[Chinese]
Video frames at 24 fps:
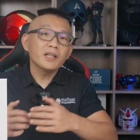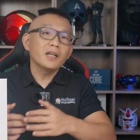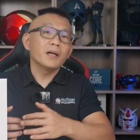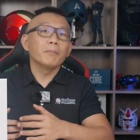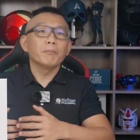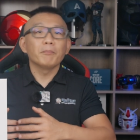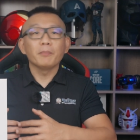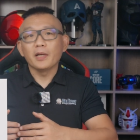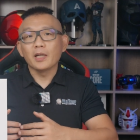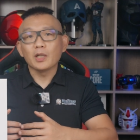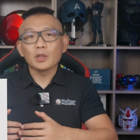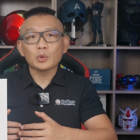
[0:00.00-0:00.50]

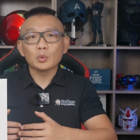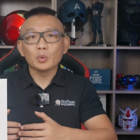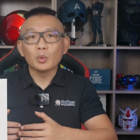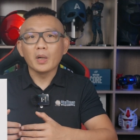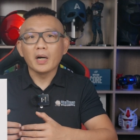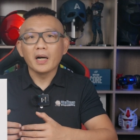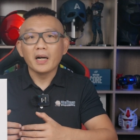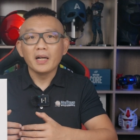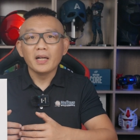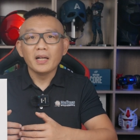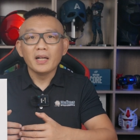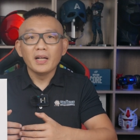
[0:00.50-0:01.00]
更别
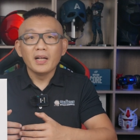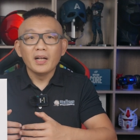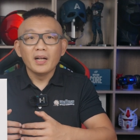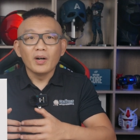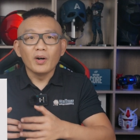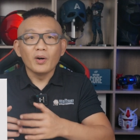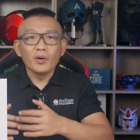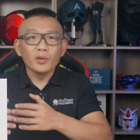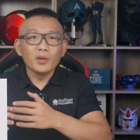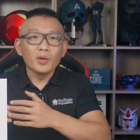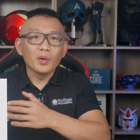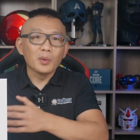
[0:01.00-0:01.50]
说啊，
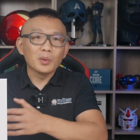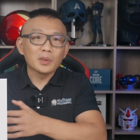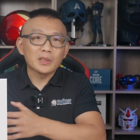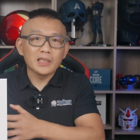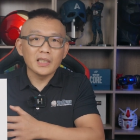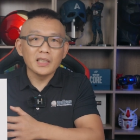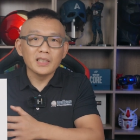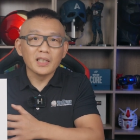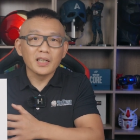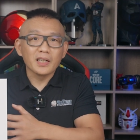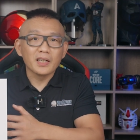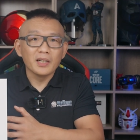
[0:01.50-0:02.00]
好有
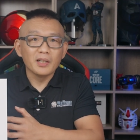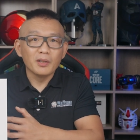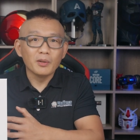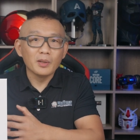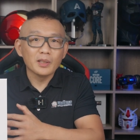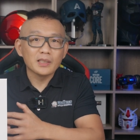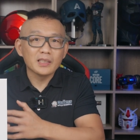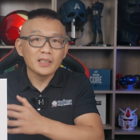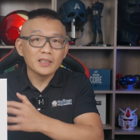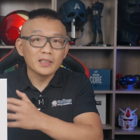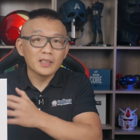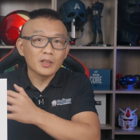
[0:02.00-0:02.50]
些人可能
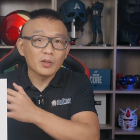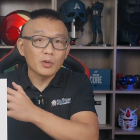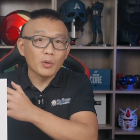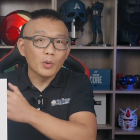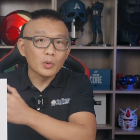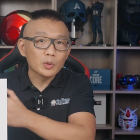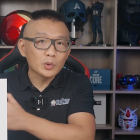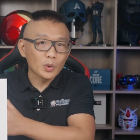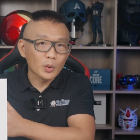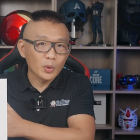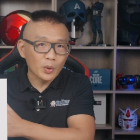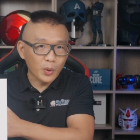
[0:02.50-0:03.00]
会趁着
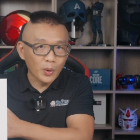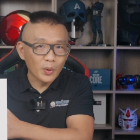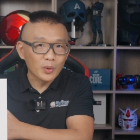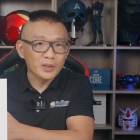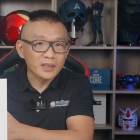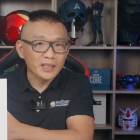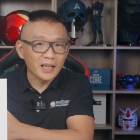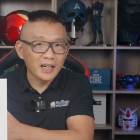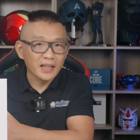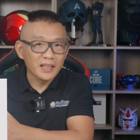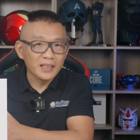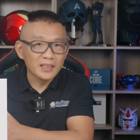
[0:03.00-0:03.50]
工作空
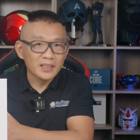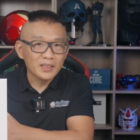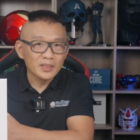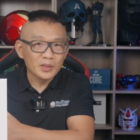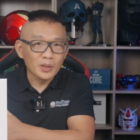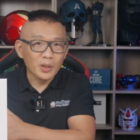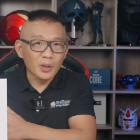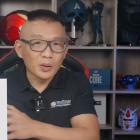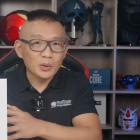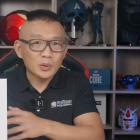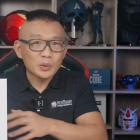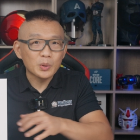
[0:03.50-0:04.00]
档，
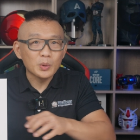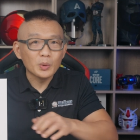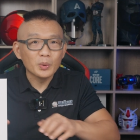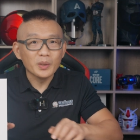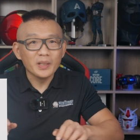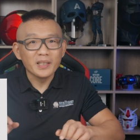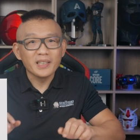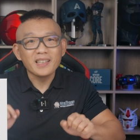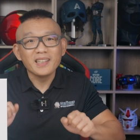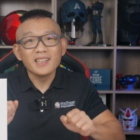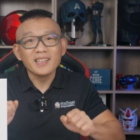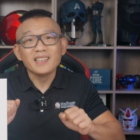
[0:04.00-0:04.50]
好处
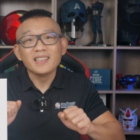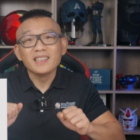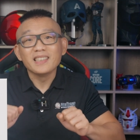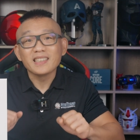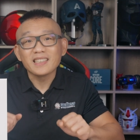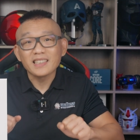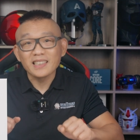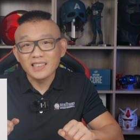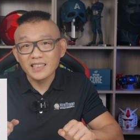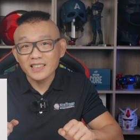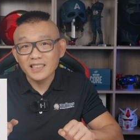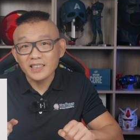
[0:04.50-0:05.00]
理个人
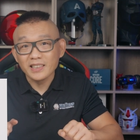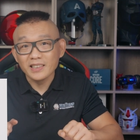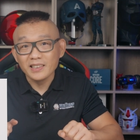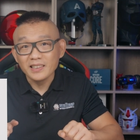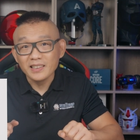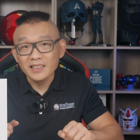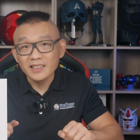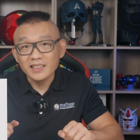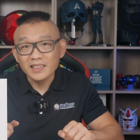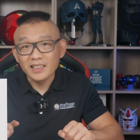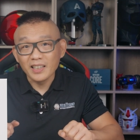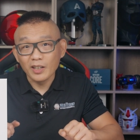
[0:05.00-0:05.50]
私事，
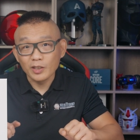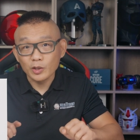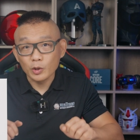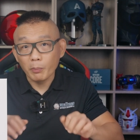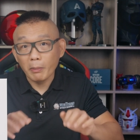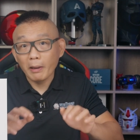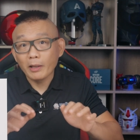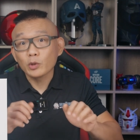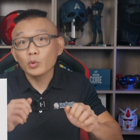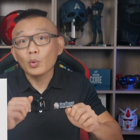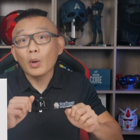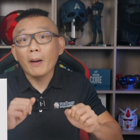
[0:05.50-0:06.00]
然后就
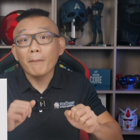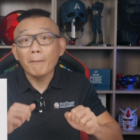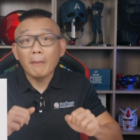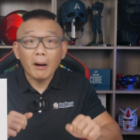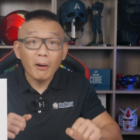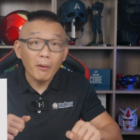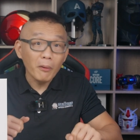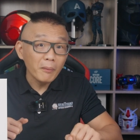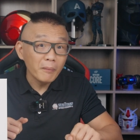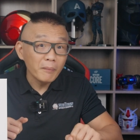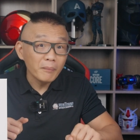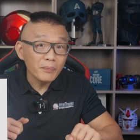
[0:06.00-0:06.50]
被抓
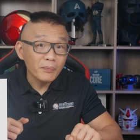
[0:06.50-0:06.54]
包。